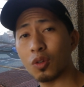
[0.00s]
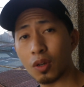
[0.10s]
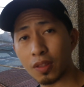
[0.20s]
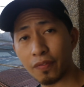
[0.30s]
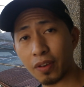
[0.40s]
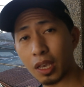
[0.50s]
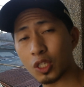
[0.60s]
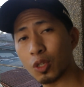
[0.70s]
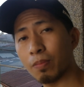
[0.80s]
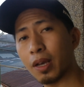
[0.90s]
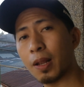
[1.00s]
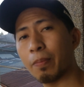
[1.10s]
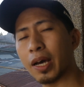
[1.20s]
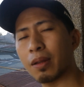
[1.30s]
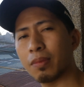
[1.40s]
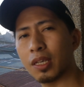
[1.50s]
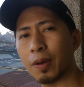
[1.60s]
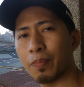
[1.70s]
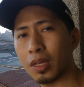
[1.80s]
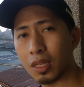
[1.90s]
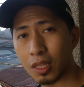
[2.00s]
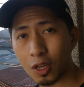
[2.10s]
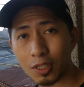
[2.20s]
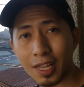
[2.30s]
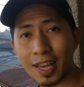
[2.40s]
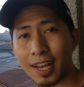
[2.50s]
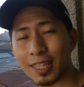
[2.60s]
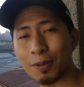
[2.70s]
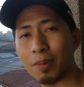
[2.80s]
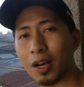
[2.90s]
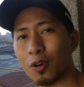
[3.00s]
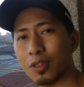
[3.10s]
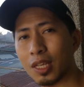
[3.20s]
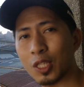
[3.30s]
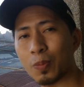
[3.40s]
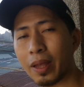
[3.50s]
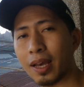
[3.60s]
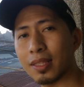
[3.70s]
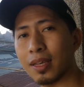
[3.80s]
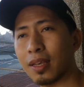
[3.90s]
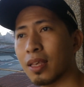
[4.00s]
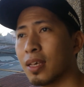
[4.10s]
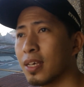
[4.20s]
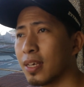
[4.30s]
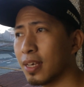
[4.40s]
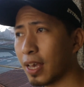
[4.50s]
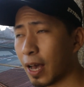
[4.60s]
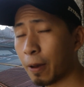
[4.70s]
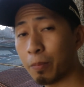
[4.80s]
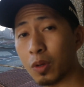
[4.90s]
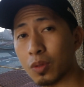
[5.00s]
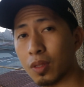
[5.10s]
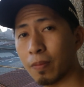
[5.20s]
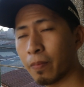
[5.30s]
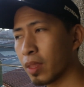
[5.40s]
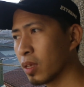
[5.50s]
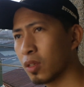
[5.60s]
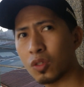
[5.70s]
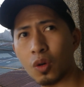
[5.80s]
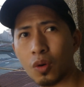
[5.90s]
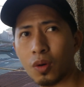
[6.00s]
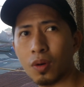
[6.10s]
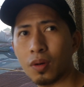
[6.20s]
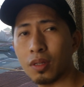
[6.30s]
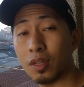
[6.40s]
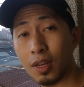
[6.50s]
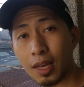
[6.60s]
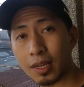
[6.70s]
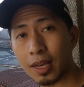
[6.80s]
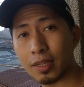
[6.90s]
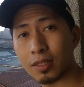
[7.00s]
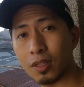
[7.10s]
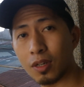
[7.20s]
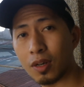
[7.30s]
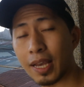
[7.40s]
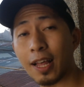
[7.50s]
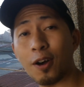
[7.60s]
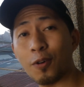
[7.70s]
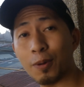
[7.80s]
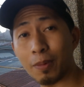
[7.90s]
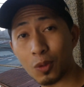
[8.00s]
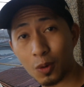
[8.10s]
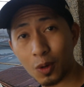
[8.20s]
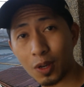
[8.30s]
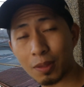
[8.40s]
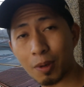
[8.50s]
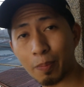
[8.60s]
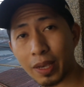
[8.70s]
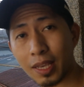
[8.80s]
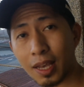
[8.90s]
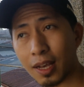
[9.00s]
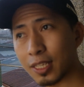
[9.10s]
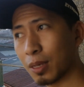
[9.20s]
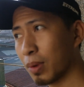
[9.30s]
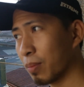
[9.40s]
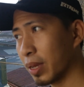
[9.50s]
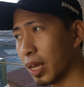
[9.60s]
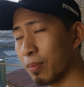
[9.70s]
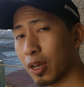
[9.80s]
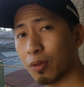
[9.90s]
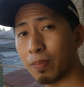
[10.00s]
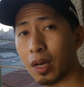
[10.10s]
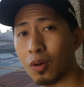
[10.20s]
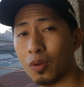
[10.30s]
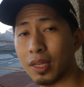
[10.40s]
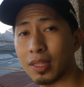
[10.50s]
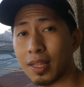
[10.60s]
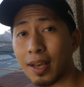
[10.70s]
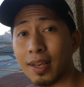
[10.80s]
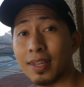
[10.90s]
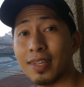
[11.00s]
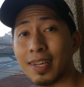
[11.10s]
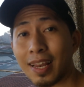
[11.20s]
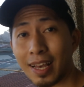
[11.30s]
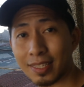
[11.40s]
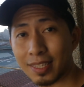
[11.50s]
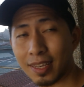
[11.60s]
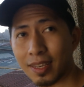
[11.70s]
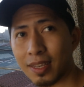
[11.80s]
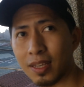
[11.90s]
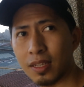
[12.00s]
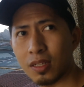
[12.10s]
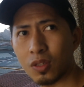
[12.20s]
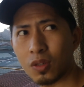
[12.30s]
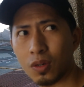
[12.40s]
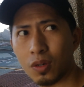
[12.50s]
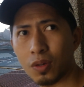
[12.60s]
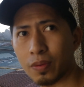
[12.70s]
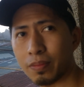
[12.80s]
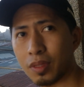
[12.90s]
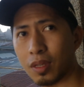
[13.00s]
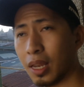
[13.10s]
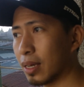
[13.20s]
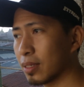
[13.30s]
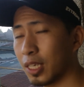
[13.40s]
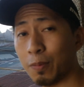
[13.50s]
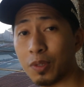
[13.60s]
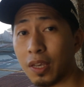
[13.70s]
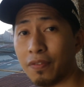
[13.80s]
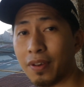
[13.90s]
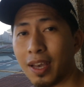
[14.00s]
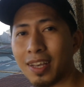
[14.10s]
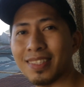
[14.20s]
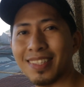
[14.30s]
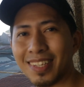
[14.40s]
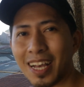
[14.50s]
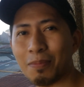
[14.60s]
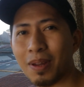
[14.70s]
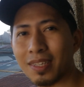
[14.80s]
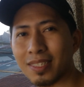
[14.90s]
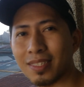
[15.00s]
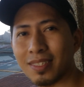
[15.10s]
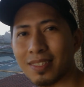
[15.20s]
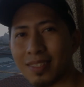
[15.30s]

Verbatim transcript: yung notification bell para maging updated kayo sa lahat ng mga contents pa nating i-upload. So, yun lang guys, no? Kailangan ko lang matulog at magpahinga kasi mamaya meron pa ako ulit na klase. So, yun lang. Keep safe and God bless.